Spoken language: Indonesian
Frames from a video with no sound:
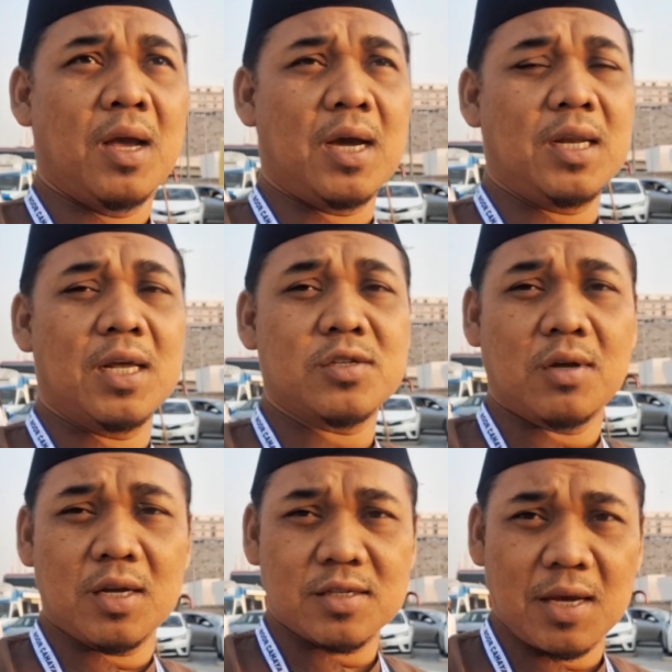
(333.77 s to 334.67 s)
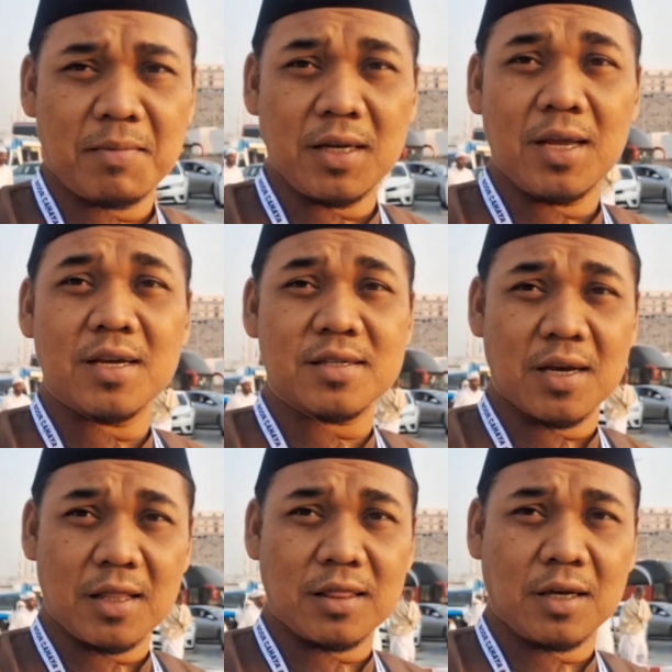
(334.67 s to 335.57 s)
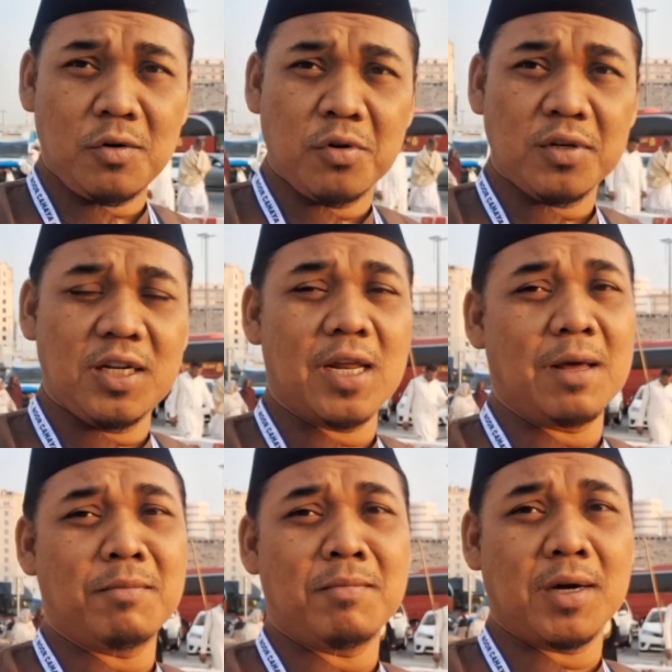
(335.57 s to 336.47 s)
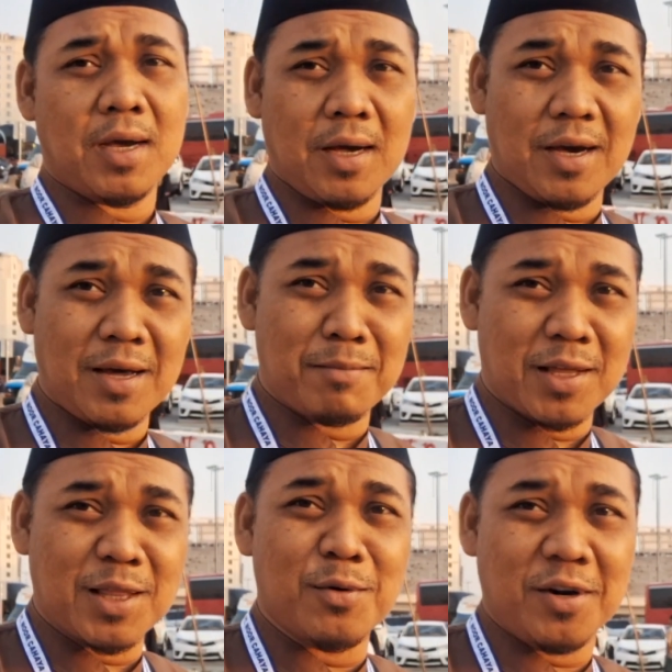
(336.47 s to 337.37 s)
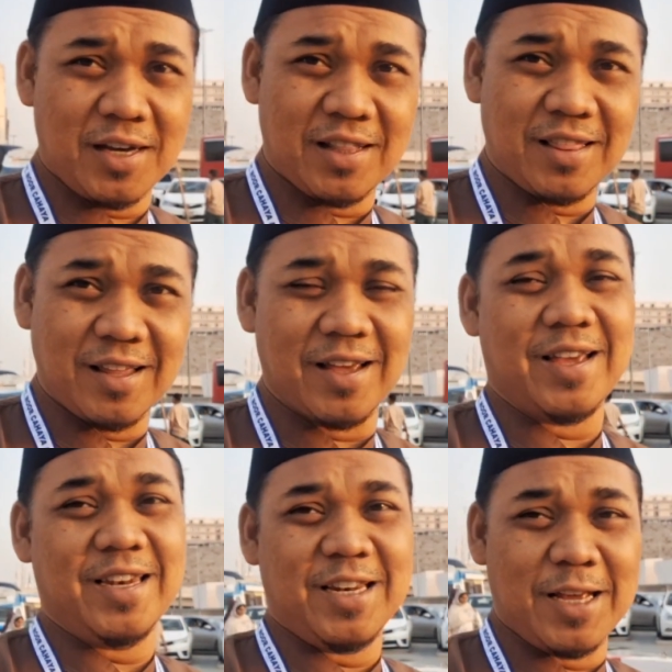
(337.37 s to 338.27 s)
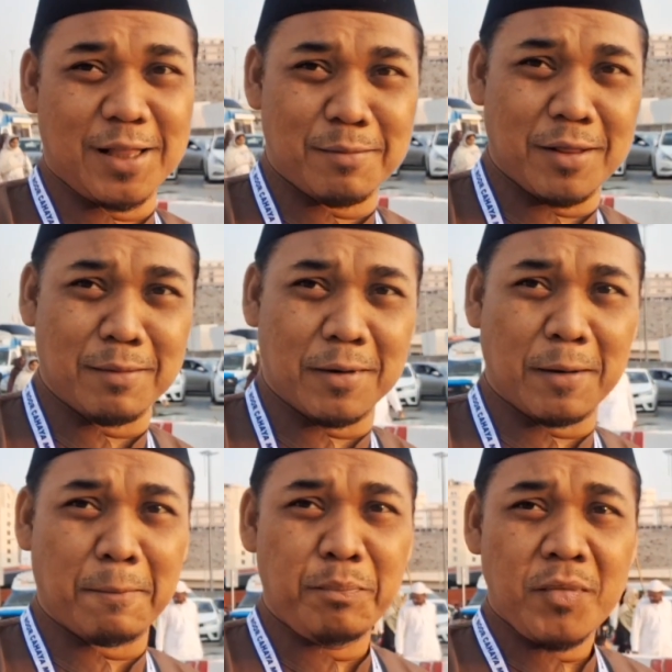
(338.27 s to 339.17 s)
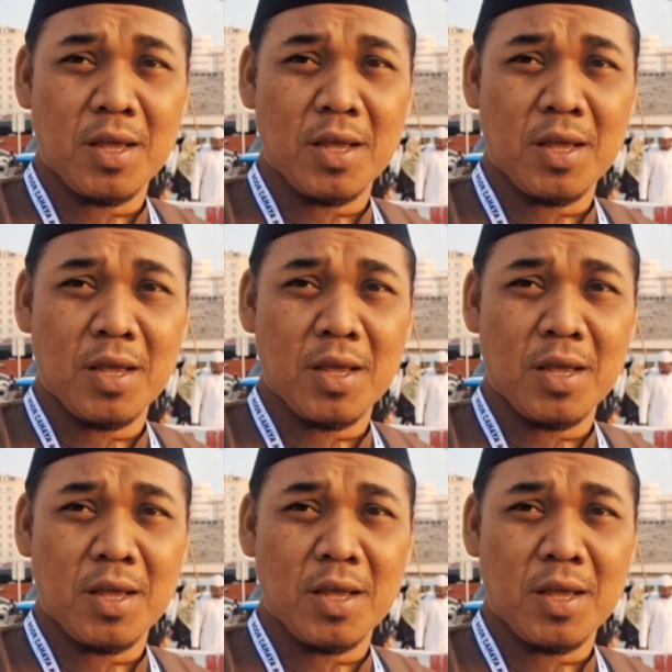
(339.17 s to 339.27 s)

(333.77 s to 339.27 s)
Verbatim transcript: adalah seorang sahabat yang sangat teguh di dalam memegang agama tauhid. Nah, ini dia teman-teman.